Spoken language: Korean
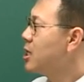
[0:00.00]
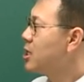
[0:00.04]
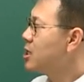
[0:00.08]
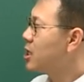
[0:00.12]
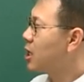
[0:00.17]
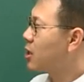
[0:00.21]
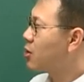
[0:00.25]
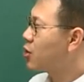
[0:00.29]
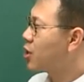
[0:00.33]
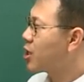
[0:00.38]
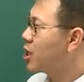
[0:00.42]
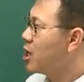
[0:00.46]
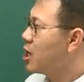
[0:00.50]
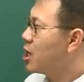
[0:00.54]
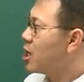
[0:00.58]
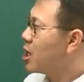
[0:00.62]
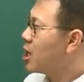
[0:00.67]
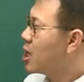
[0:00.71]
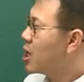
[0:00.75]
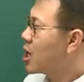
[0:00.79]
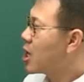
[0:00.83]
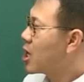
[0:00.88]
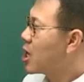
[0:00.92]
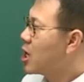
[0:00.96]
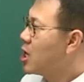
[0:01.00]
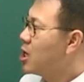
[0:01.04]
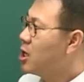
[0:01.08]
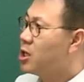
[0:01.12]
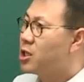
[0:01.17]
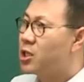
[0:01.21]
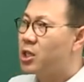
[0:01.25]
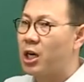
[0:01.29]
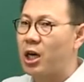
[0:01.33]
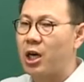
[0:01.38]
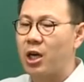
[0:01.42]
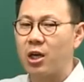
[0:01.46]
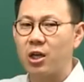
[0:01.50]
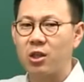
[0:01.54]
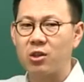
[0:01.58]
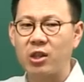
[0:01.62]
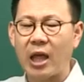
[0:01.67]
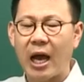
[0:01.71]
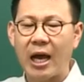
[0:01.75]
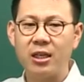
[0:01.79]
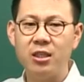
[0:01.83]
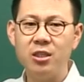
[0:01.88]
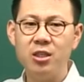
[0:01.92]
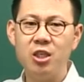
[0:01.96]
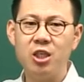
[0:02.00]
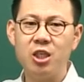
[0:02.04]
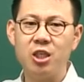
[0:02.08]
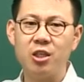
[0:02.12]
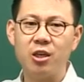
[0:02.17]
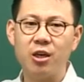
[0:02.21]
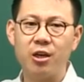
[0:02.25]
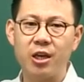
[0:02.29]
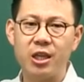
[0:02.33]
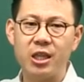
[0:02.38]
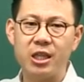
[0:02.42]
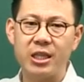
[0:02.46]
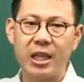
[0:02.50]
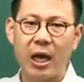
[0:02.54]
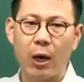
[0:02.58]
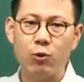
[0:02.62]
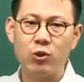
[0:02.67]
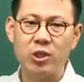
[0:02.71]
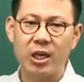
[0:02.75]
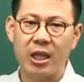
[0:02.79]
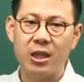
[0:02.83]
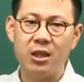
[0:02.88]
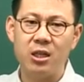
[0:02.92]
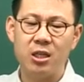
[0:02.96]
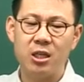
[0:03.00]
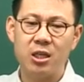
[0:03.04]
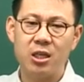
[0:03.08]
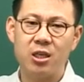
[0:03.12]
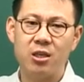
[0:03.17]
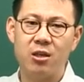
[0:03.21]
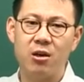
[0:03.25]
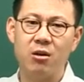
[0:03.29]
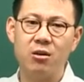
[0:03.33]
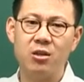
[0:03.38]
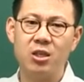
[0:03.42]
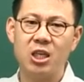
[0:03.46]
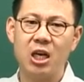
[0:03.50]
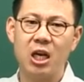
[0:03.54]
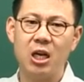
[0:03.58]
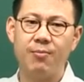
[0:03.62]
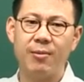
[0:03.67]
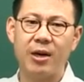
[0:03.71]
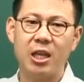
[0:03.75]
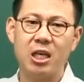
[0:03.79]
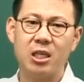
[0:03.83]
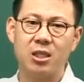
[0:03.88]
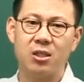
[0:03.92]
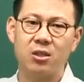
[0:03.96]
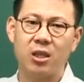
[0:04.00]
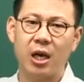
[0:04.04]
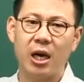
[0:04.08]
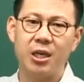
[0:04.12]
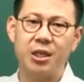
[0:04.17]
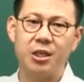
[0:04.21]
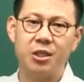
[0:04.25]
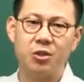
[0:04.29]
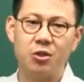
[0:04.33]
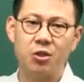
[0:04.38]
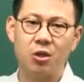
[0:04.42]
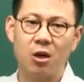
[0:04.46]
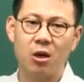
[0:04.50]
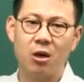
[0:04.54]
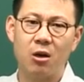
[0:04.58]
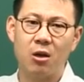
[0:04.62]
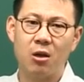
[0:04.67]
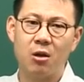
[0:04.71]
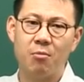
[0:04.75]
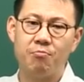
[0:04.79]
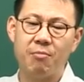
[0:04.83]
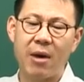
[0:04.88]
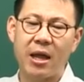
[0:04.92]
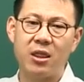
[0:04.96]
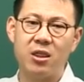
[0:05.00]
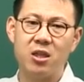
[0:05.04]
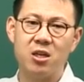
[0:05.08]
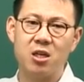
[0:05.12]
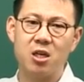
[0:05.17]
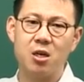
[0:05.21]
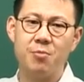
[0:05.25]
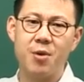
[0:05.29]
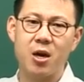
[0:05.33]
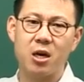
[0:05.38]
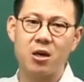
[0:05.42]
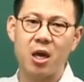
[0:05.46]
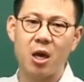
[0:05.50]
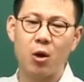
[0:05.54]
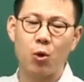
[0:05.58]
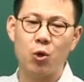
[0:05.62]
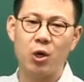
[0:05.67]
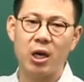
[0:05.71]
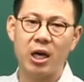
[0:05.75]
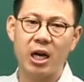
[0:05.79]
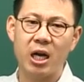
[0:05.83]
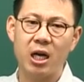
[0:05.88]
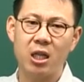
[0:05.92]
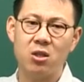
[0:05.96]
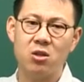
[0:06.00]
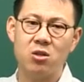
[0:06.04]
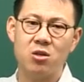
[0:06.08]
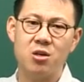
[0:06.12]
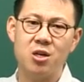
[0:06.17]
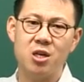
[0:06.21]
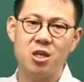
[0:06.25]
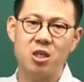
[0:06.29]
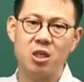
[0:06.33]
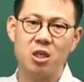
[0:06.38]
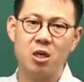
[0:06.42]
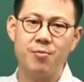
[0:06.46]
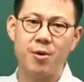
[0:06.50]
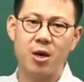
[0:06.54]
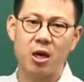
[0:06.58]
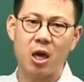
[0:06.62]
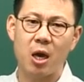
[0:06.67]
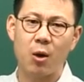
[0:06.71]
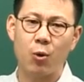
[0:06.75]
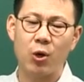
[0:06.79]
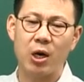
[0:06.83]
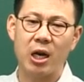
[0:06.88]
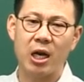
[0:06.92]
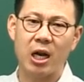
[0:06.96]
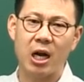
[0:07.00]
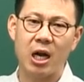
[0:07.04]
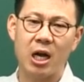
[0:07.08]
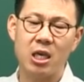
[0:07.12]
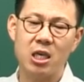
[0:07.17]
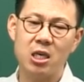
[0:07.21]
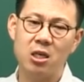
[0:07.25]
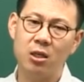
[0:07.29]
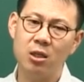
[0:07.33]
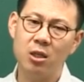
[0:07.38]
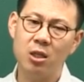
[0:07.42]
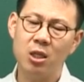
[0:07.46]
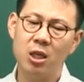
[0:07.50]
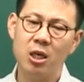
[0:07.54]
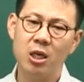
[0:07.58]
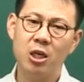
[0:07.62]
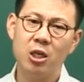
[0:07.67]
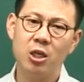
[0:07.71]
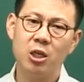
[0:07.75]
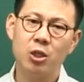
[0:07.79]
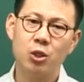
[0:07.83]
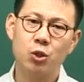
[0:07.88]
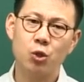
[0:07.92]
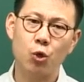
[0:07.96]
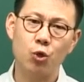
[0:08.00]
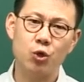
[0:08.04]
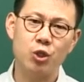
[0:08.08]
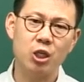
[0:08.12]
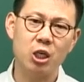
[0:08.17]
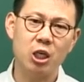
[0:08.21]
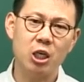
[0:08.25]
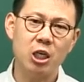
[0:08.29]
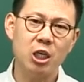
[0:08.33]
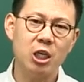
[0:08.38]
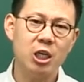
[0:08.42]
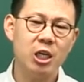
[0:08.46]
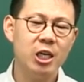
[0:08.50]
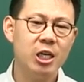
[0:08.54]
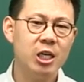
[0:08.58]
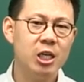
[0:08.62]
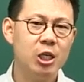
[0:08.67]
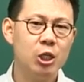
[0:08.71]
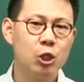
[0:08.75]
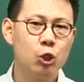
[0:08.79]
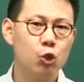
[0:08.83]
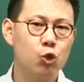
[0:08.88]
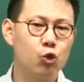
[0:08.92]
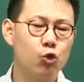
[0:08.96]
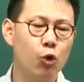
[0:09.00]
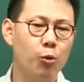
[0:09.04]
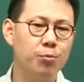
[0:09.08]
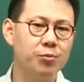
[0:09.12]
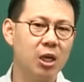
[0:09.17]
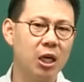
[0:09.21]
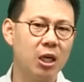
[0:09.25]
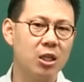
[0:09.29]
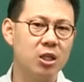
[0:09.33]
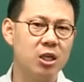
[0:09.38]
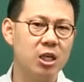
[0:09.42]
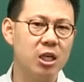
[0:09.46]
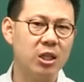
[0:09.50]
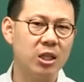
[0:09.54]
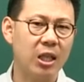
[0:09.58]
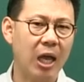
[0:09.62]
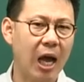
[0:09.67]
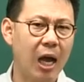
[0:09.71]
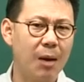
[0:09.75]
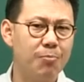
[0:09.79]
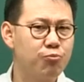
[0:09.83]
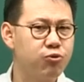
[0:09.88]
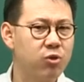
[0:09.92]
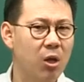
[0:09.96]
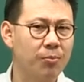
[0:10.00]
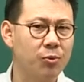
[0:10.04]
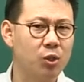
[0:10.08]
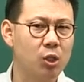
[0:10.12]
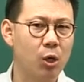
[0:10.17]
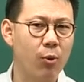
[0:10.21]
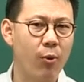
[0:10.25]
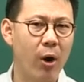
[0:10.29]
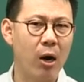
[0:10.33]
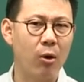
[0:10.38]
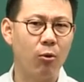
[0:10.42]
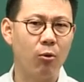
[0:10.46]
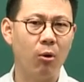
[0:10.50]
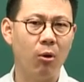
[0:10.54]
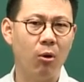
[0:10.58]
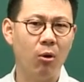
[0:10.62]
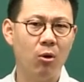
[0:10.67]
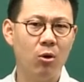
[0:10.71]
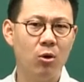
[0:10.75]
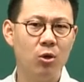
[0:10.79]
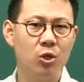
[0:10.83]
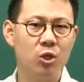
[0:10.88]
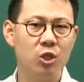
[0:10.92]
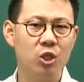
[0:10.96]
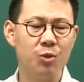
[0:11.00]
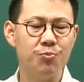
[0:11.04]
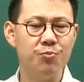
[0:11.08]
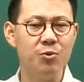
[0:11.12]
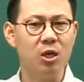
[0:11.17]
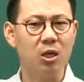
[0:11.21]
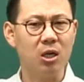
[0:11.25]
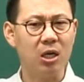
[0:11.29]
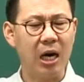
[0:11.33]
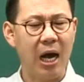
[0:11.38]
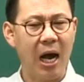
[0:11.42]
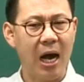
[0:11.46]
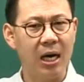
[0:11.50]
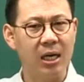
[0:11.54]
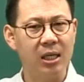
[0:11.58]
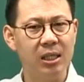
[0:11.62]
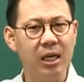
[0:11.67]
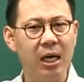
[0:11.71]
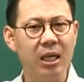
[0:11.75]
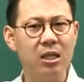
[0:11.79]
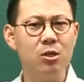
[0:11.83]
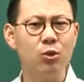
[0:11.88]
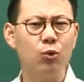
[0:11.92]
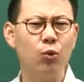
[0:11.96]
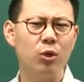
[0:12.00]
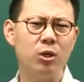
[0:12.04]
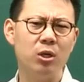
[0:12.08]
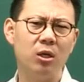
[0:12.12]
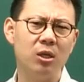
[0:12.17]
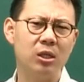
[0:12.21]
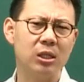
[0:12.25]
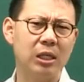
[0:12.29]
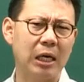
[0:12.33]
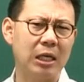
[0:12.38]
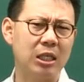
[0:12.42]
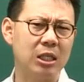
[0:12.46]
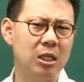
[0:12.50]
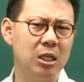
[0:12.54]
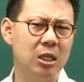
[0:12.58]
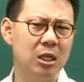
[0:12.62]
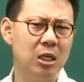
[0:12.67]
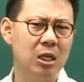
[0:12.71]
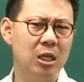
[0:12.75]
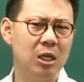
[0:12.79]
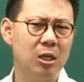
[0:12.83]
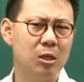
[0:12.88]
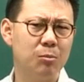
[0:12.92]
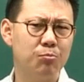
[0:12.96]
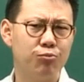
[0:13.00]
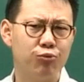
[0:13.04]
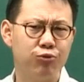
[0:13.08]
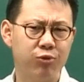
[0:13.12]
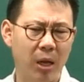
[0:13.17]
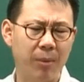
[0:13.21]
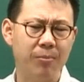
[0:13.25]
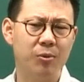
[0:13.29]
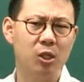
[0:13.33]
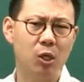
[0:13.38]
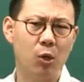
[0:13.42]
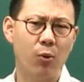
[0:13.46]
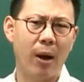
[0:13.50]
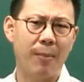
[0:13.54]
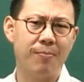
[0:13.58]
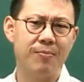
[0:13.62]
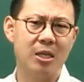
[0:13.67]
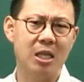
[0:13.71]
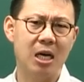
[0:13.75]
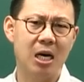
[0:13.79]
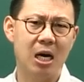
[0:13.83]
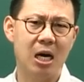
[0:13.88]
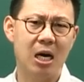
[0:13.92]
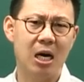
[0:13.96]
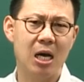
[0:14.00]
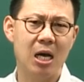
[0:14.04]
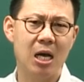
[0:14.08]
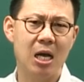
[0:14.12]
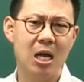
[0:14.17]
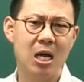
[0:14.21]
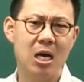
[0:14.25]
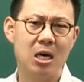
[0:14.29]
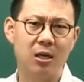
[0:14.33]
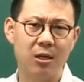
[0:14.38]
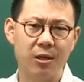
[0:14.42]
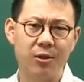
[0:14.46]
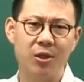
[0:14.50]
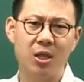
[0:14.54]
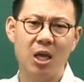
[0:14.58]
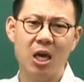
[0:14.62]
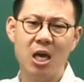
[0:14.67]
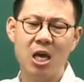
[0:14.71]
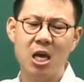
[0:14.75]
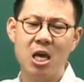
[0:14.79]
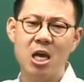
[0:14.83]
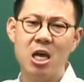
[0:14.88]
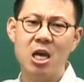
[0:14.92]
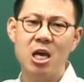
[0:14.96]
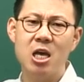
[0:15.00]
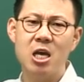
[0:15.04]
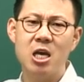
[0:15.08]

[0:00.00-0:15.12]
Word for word: 자, 특히 자, 다른 징열에는 나오지 않는 경찰만의 스타일이죠. 맞는 거 몇 개 골라라, 틀리는 거 몇 개 골라라. 이건 솔직히 수험생들이 다 부담스러워하고 심지어 강사들도 이런 거 사실 부담스러워합니다. 그런데